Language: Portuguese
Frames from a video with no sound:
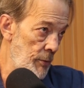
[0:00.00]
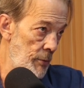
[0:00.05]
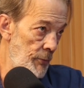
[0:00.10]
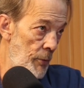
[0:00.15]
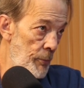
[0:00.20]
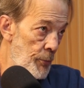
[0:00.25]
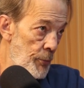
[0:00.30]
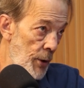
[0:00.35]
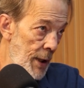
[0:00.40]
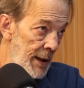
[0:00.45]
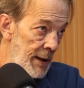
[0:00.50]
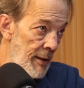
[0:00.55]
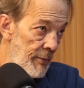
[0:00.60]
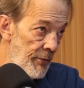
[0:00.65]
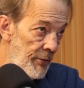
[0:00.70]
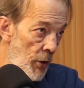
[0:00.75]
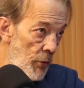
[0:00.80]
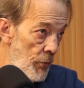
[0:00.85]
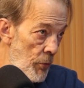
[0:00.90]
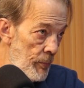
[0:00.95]
vamos pro
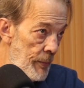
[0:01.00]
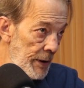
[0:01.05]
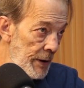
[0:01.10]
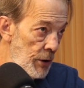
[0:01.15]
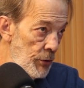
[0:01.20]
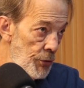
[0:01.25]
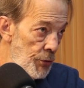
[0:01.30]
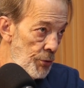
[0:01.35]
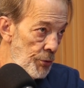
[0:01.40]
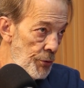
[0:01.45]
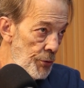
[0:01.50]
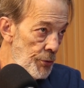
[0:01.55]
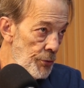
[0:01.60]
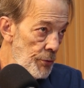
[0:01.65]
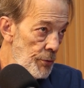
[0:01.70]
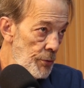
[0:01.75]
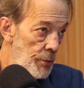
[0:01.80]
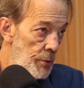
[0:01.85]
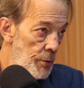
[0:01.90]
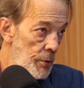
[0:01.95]
carnaval, vamos para dentro do estúdio.
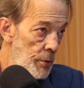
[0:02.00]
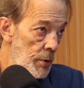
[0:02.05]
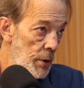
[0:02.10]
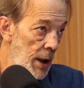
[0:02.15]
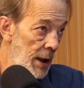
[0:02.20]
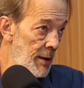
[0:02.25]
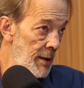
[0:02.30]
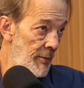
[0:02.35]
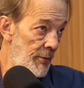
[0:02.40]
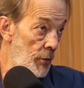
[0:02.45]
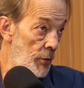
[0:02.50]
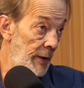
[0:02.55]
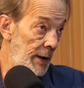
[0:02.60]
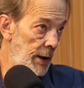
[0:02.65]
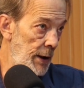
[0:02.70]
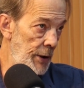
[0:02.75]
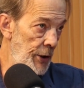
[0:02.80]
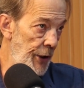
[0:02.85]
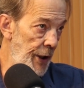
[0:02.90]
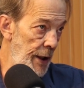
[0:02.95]
Carnaval, não vai
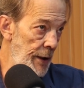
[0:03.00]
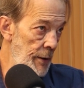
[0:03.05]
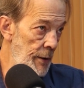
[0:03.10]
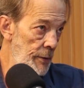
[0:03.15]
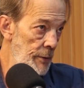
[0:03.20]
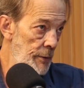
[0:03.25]
ter ninguém.